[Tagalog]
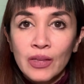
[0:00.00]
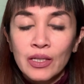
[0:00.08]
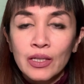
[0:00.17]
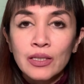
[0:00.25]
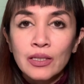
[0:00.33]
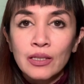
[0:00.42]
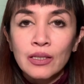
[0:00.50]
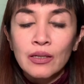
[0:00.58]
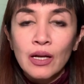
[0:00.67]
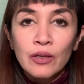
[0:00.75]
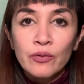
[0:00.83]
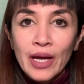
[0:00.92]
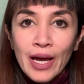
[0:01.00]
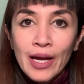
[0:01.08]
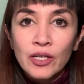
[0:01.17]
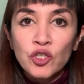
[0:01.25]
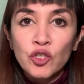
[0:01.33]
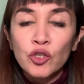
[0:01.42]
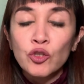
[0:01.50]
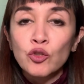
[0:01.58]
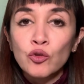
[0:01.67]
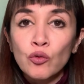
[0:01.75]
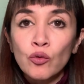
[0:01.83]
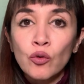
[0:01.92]
It's an, a reaction
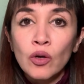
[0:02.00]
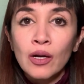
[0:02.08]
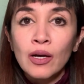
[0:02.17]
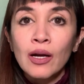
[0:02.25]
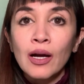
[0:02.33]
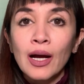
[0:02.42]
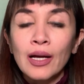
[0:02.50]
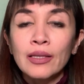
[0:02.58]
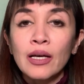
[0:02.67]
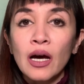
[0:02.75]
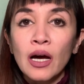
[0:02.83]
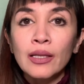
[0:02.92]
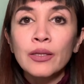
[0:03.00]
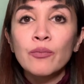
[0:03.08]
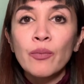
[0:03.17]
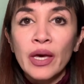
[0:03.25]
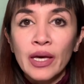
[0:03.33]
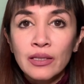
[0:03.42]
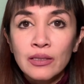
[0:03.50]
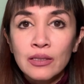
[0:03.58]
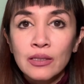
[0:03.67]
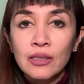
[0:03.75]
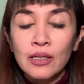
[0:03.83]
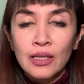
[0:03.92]
to an unmet
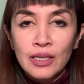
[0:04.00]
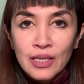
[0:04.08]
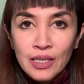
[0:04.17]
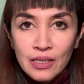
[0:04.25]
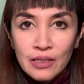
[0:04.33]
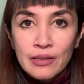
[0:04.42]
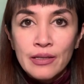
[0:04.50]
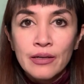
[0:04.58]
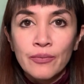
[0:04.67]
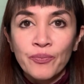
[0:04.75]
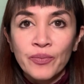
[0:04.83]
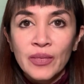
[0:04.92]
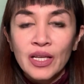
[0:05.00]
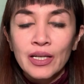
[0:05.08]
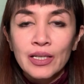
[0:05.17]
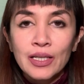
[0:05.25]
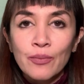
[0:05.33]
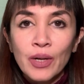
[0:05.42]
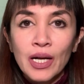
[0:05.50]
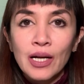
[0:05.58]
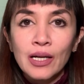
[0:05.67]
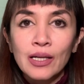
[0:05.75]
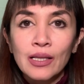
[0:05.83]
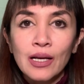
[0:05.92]
need. Isang
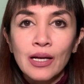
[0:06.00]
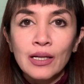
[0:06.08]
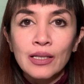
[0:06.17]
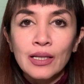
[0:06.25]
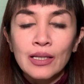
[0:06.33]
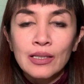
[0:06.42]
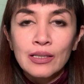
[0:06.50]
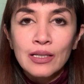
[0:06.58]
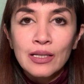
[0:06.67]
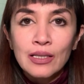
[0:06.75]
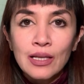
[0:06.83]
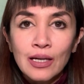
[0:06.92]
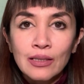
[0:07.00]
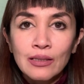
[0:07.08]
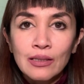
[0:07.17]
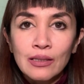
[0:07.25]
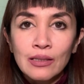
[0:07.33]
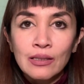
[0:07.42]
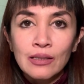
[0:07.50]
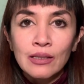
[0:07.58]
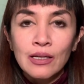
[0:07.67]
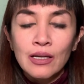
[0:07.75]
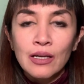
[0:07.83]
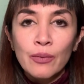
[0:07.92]
pangangailangan na hindi natin
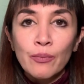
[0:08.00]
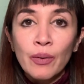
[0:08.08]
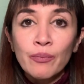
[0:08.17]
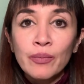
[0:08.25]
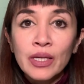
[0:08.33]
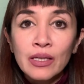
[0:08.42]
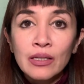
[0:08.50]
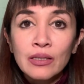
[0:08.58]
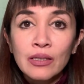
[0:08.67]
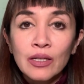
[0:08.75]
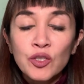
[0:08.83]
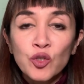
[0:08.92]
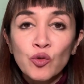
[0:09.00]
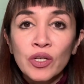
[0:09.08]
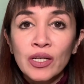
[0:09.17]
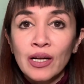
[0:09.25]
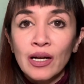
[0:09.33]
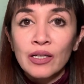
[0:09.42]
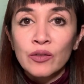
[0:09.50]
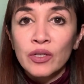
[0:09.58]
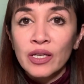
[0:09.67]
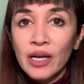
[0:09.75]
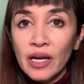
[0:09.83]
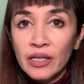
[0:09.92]
ma-meet and so nagkakaroon
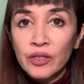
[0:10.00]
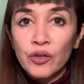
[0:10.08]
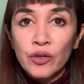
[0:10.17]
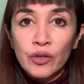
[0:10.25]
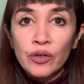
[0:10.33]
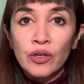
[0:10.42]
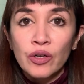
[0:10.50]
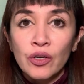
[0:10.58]
ng anger.